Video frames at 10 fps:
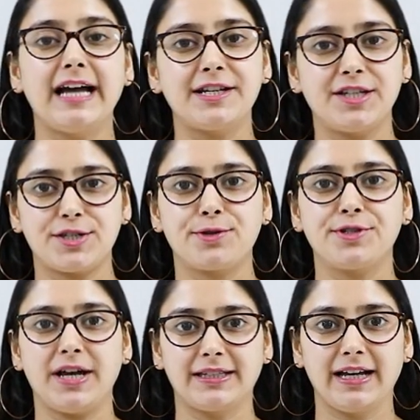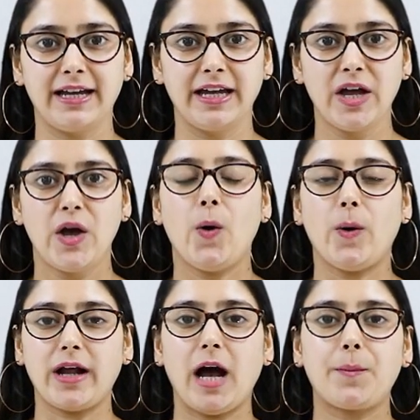डाइजेस्ट हो जाता है
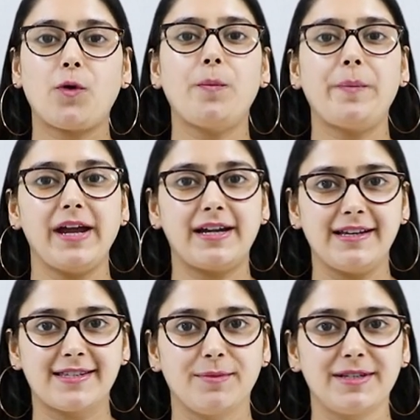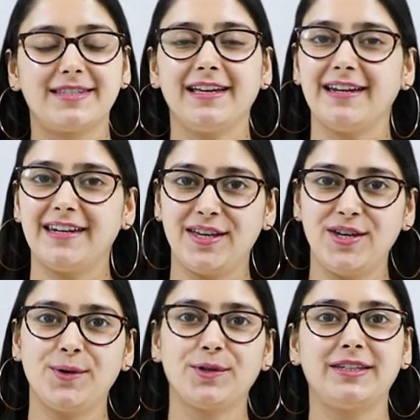और आपको पेट की समस्या
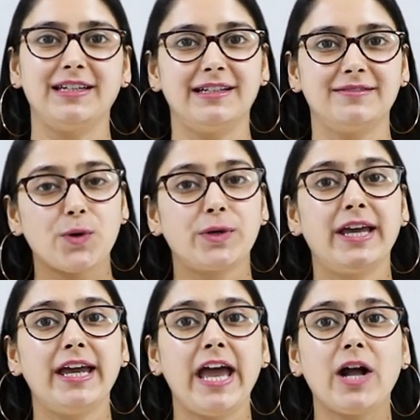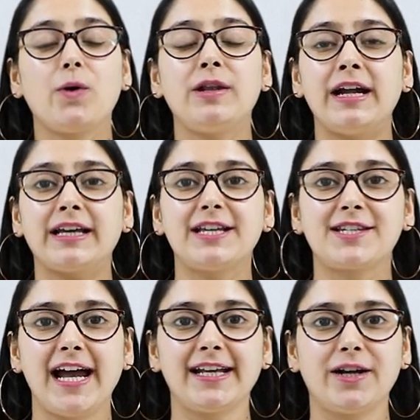नहीं होती तो ये है कुल्हड़ की
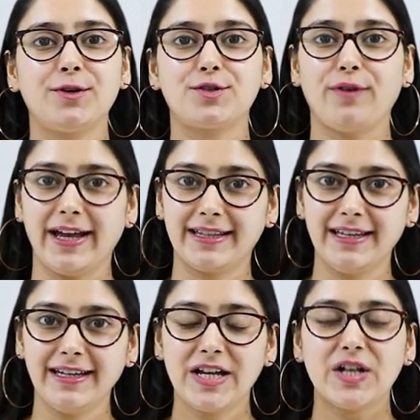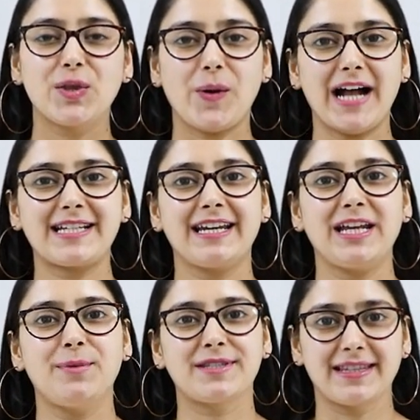चाय के कुछ फायदे तो आज के
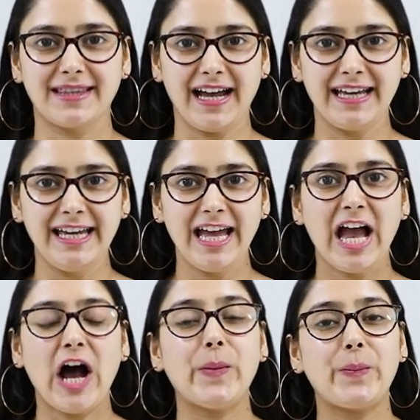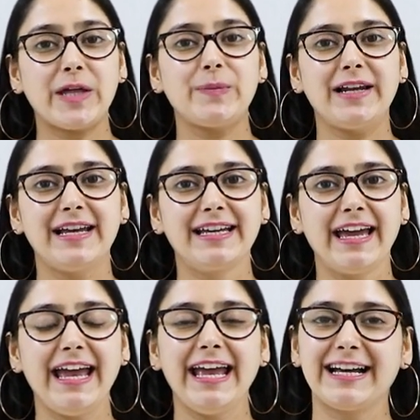लिए बस इतना ही हम फिर
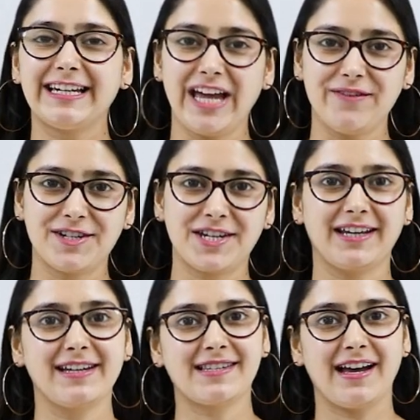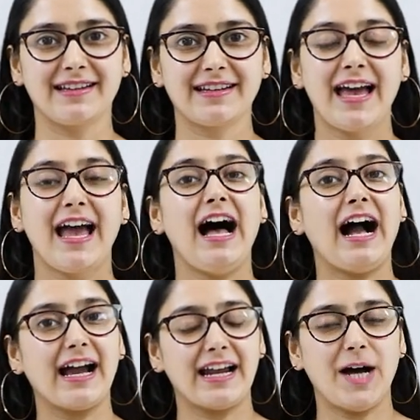मिलेंगे एक नए विषय के साथ
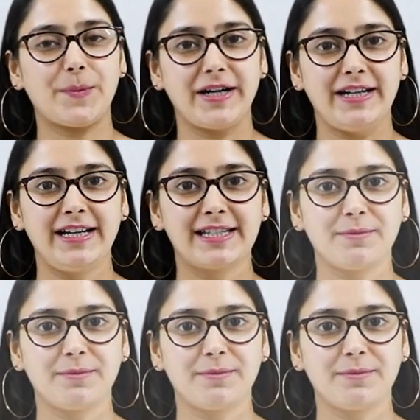अगर आप किडनी की